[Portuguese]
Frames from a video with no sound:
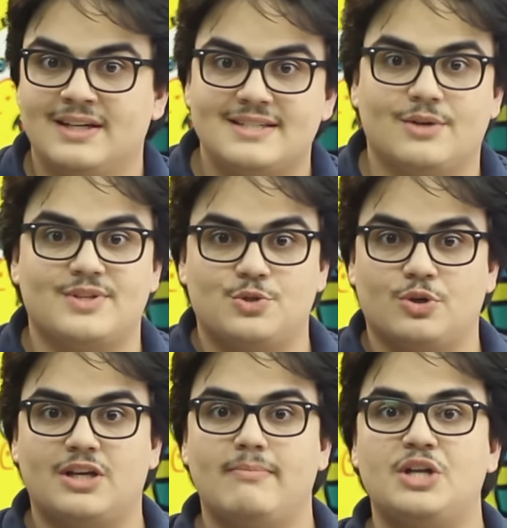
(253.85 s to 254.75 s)
Se é um
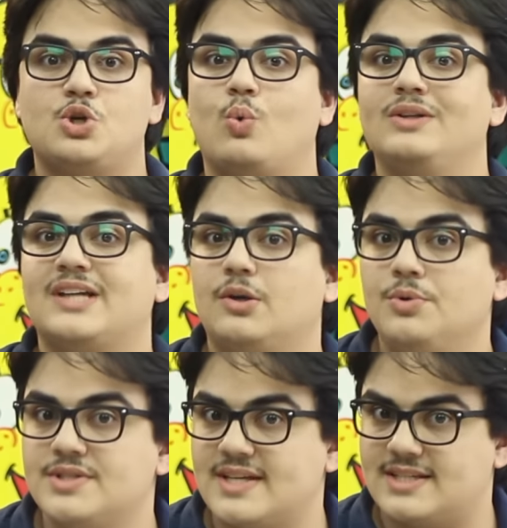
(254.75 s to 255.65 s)
sensor que mede quanta
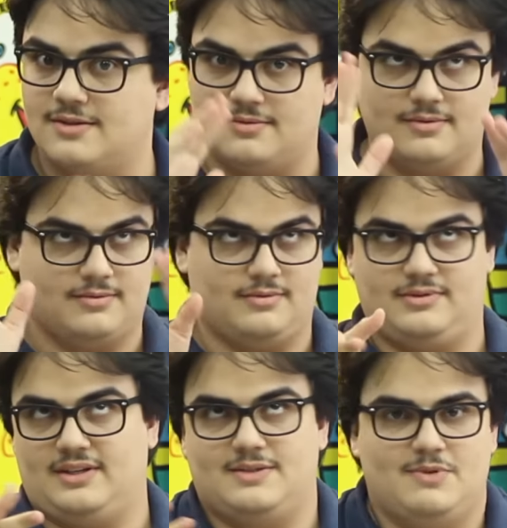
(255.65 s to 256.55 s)
luz está sendo
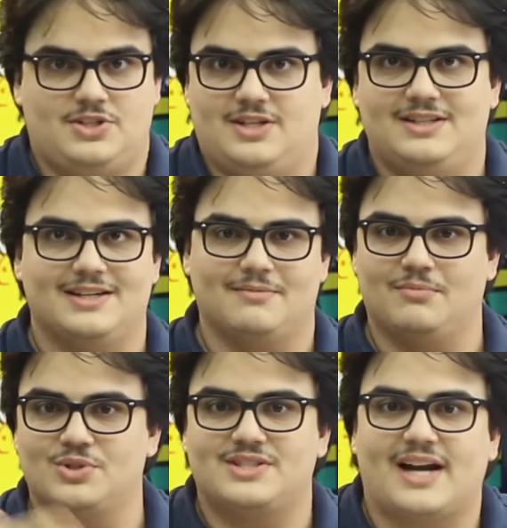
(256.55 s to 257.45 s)
transmitida,
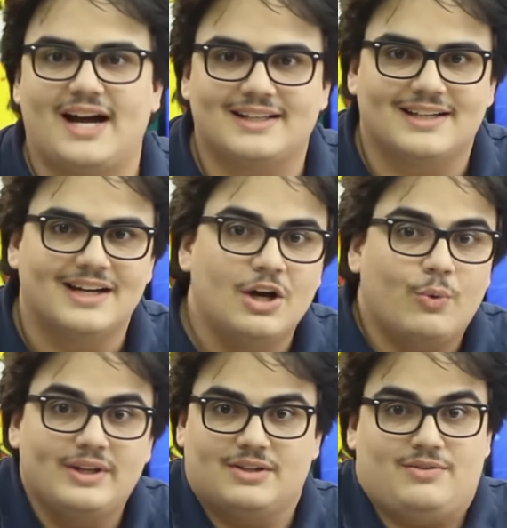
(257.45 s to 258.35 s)
mostrada,
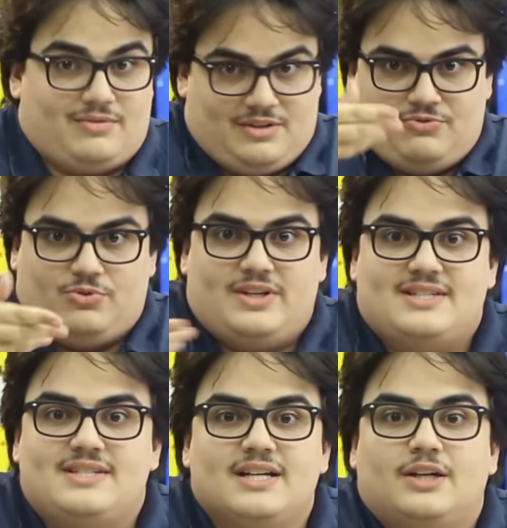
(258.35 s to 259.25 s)
ou então
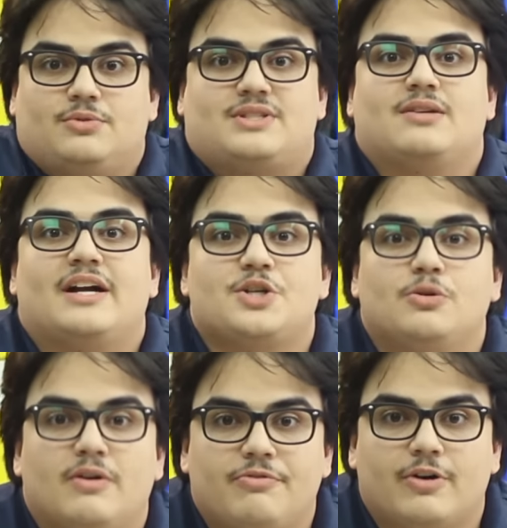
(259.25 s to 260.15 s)
influenciando o celular de
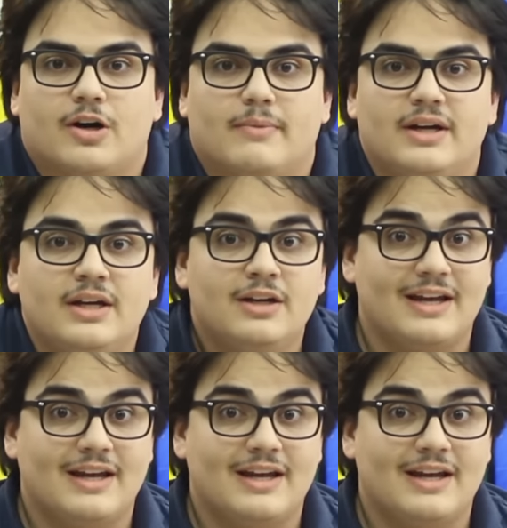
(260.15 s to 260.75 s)
alguma forma.